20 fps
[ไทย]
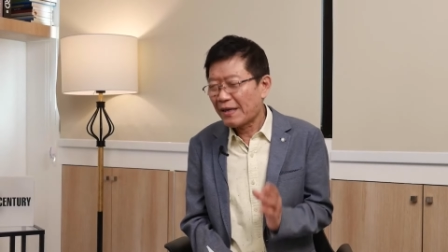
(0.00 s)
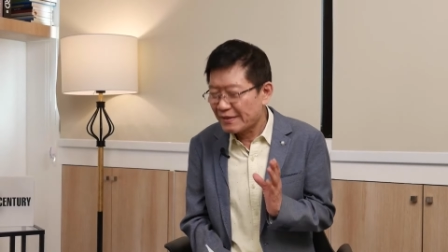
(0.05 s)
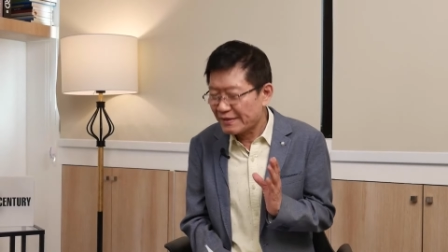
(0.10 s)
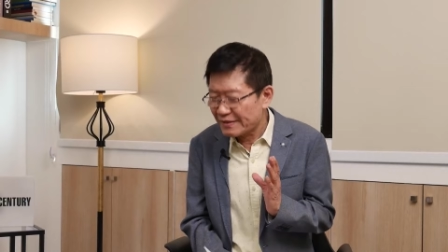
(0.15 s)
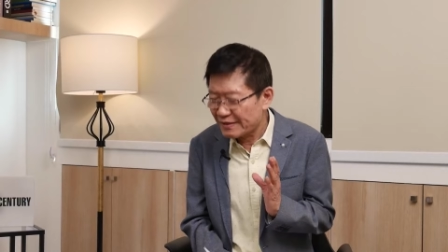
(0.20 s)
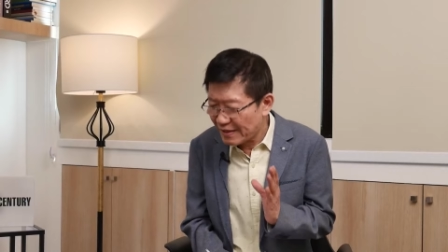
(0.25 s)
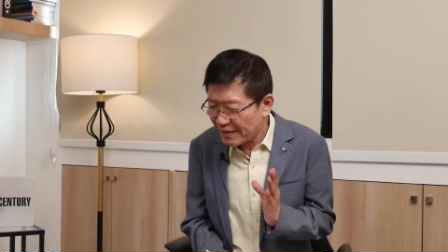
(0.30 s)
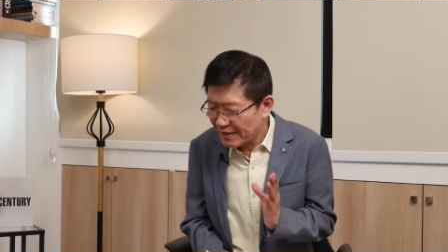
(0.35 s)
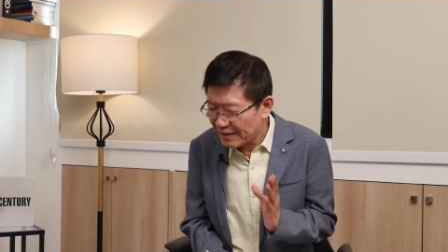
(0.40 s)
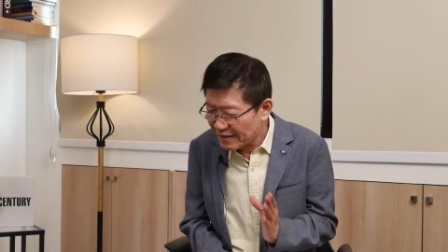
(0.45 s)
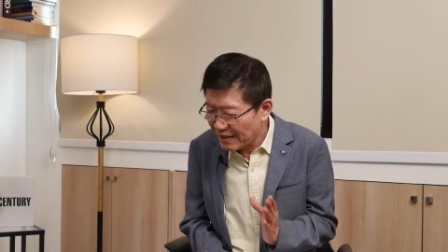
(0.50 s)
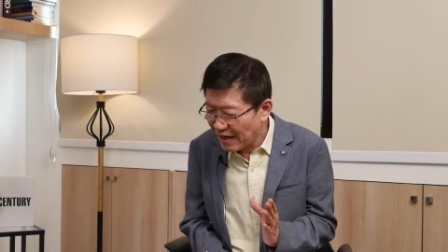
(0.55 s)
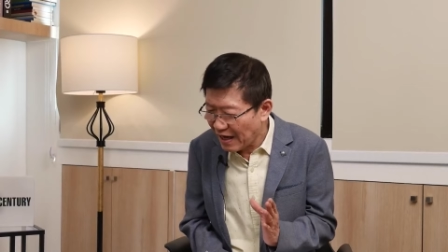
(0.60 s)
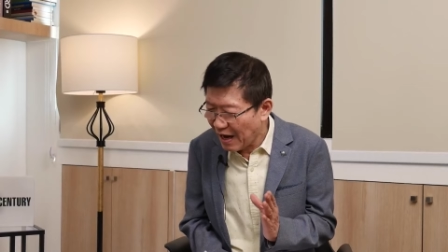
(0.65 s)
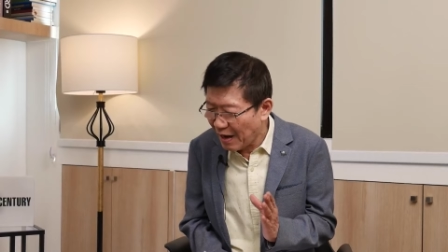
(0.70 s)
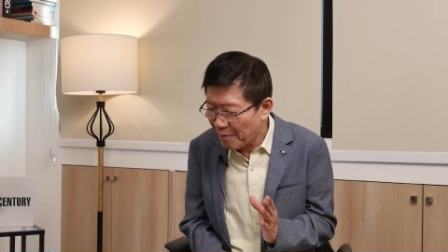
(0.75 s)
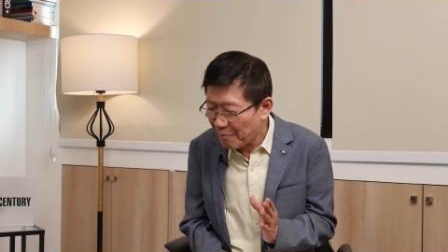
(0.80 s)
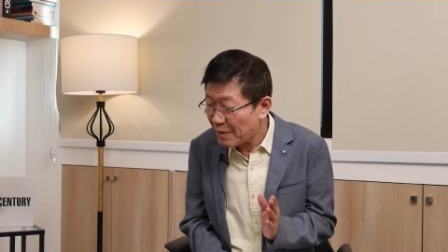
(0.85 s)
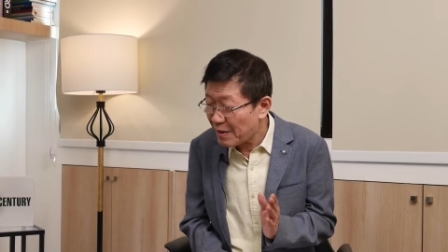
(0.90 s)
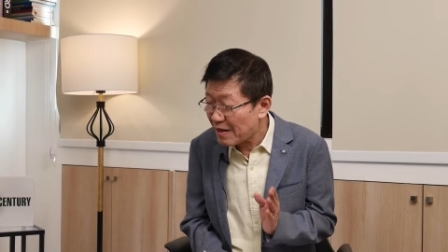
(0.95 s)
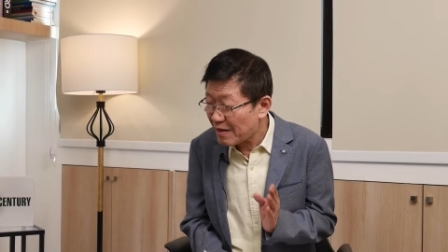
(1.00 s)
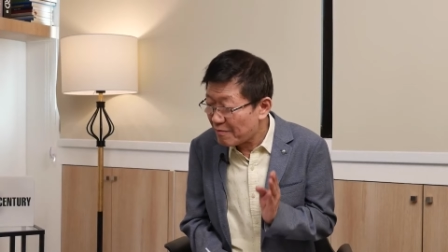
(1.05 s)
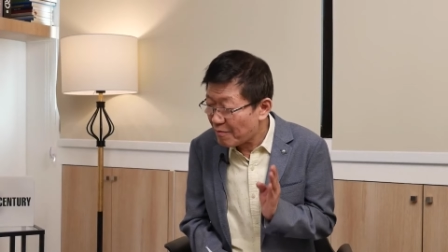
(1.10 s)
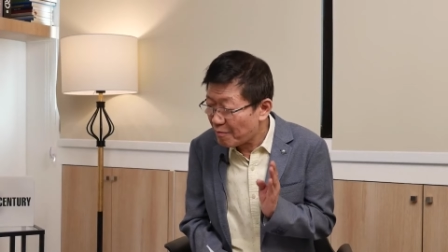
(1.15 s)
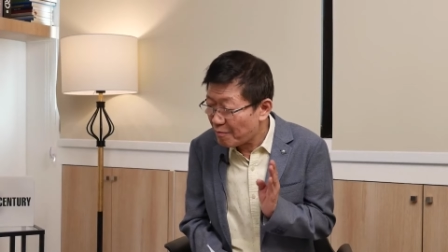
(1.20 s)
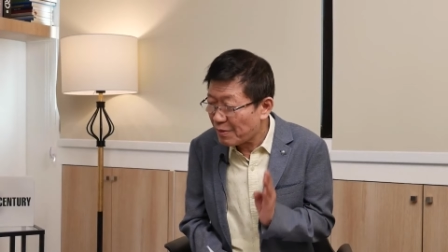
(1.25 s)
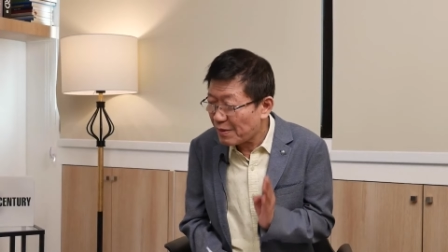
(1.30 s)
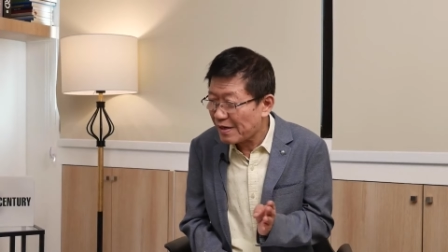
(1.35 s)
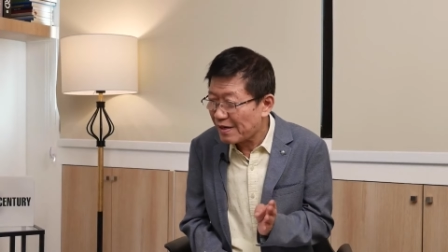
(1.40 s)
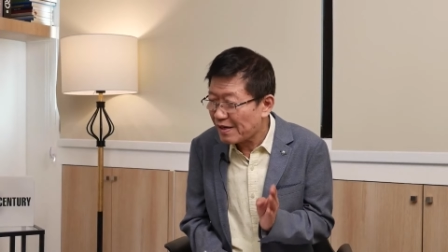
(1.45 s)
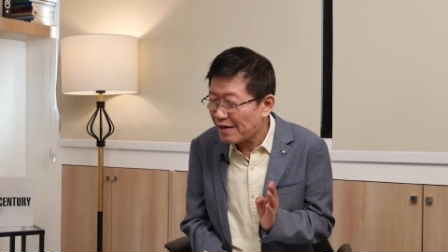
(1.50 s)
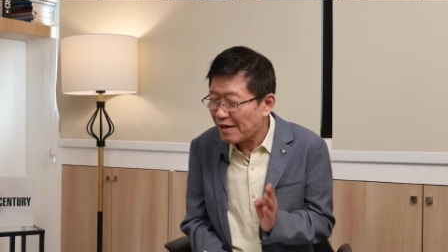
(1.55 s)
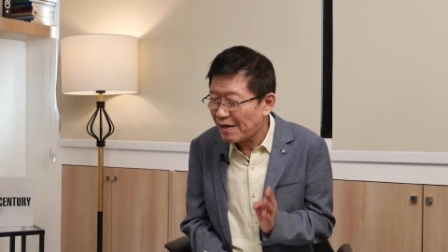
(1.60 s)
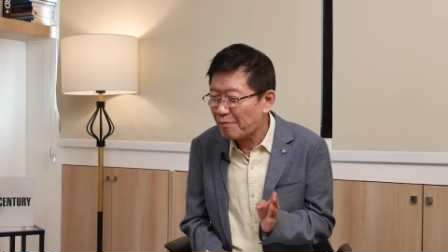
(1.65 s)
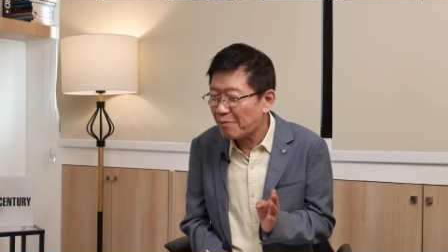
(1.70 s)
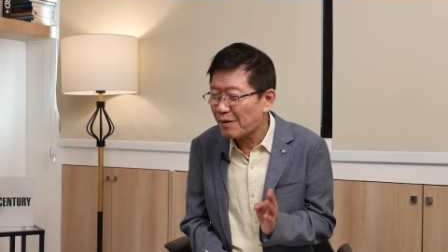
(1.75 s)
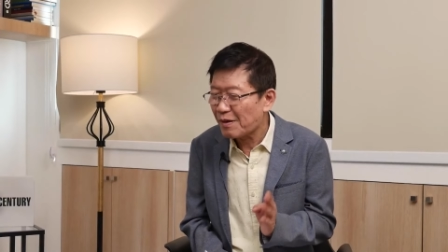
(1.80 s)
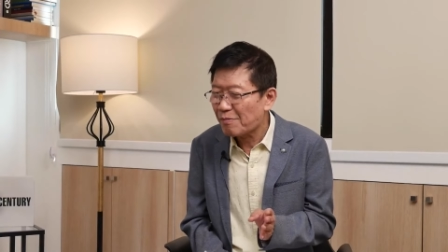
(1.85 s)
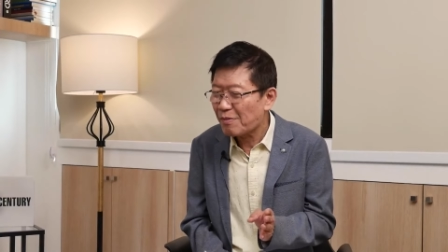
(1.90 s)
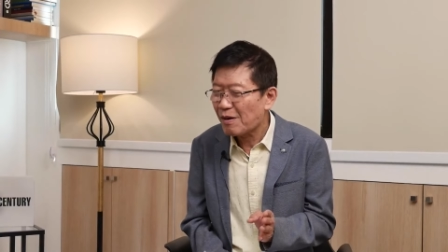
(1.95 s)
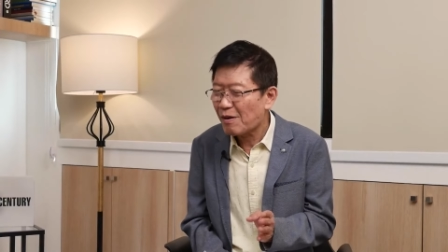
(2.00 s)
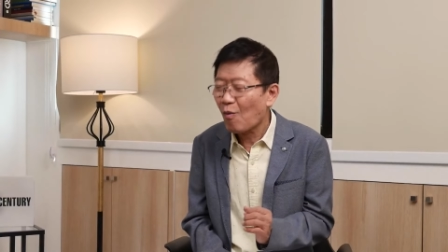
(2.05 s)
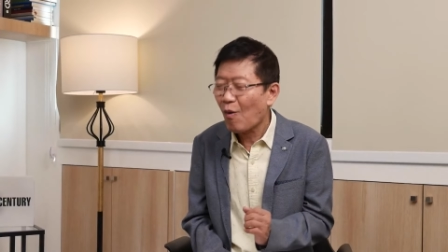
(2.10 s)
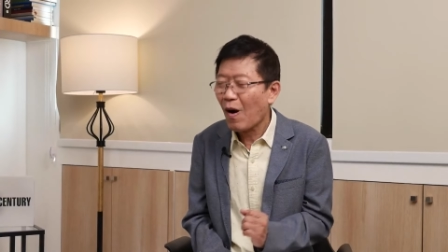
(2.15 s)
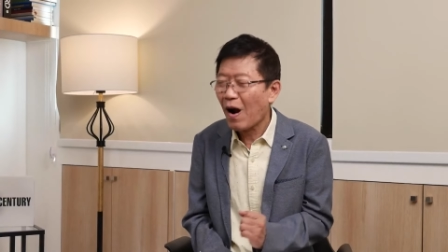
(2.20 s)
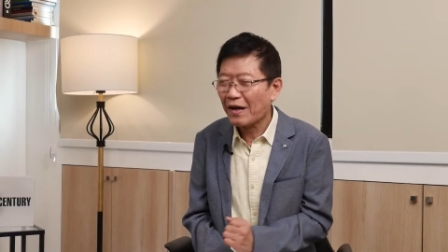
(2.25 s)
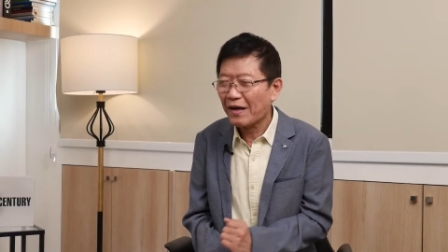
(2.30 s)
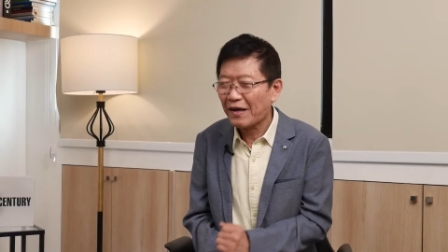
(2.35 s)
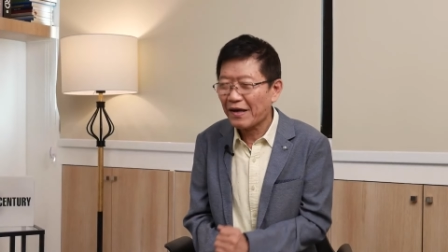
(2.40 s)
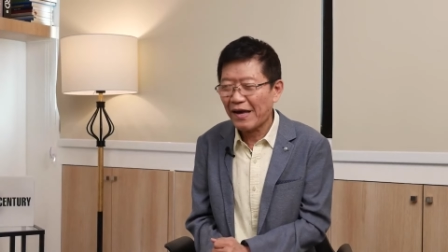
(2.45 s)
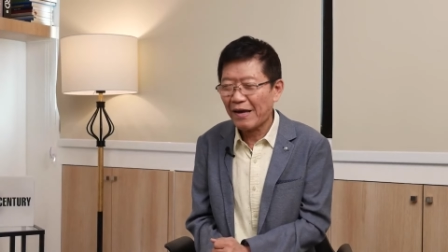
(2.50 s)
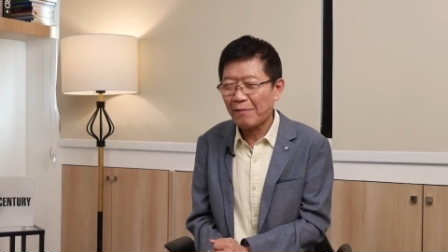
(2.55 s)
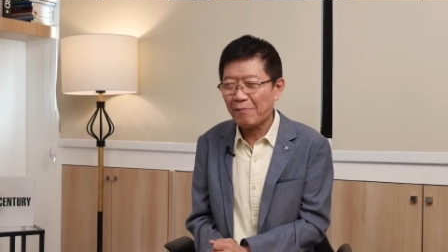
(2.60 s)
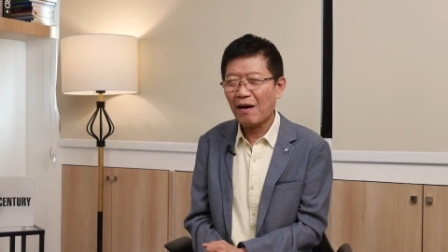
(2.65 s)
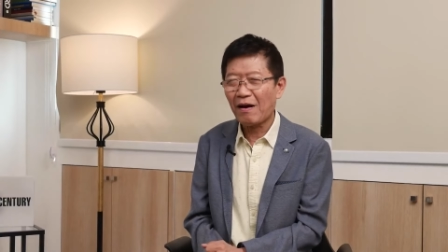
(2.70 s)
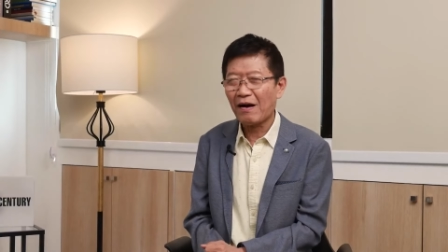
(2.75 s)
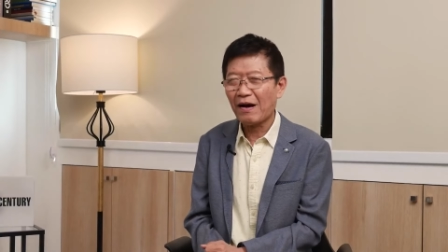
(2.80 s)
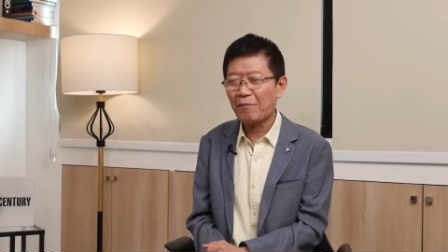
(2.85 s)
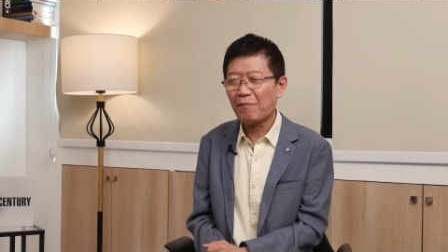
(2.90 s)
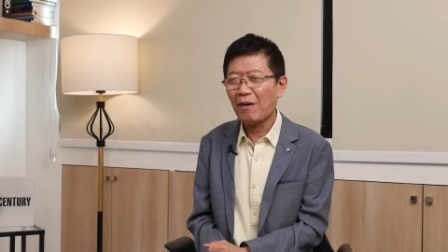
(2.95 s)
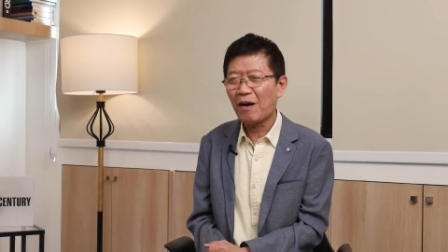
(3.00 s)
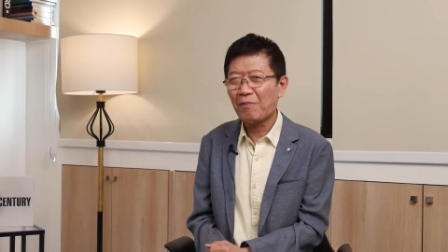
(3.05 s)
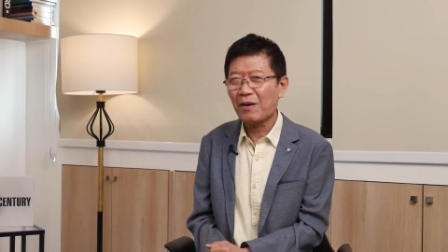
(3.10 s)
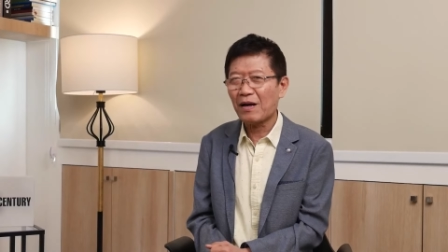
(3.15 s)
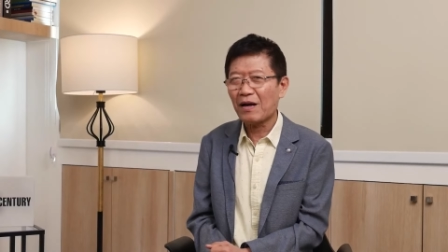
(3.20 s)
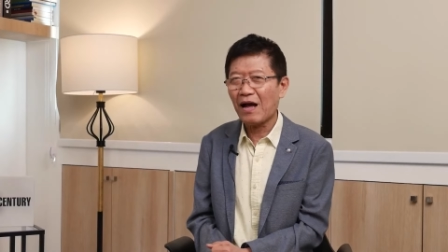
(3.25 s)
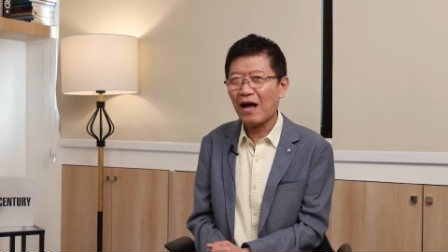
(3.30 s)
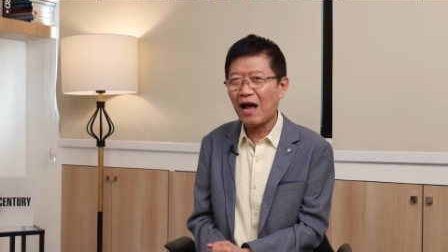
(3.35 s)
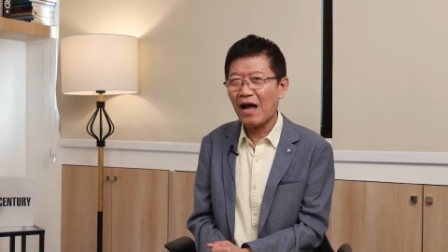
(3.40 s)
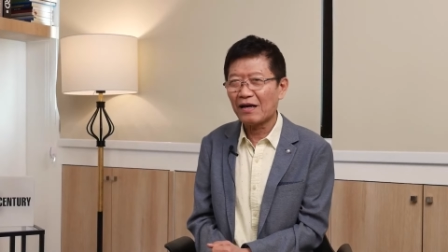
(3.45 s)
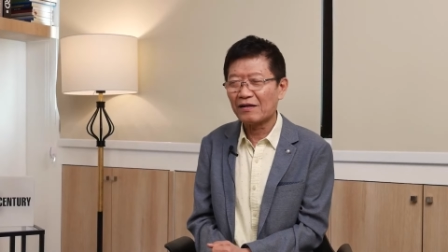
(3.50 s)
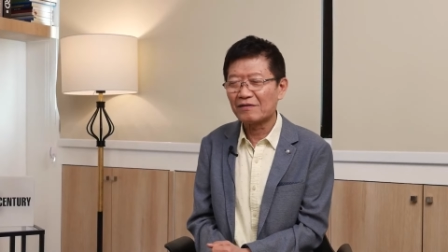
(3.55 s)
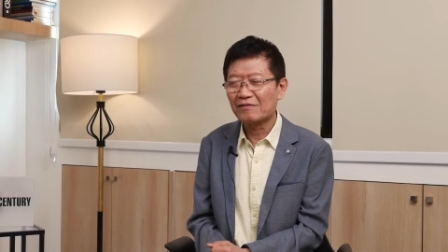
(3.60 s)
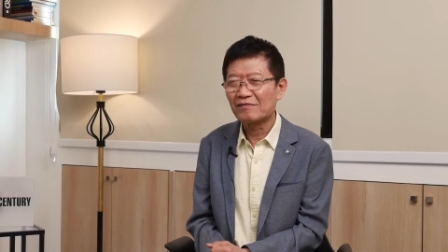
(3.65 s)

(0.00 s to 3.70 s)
เจรจาเพื่อเพื่อเพื่อเพื่อวางเก็บอะไรบางประการ